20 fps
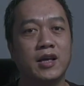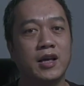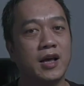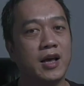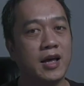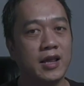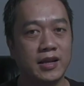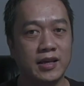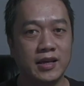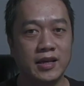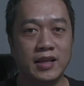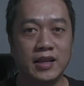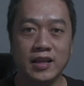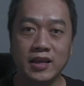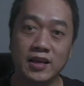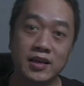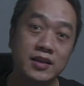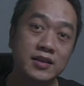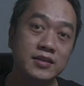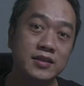Hari
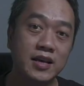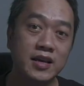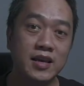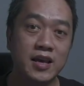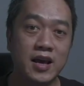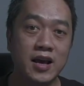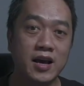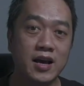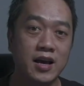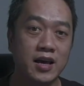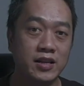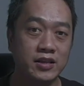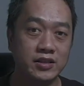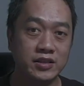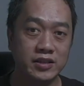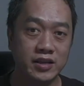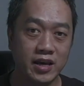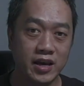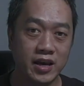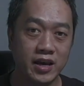ini saya akan
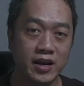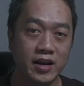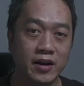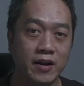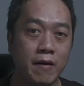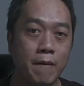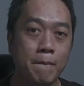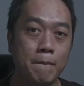share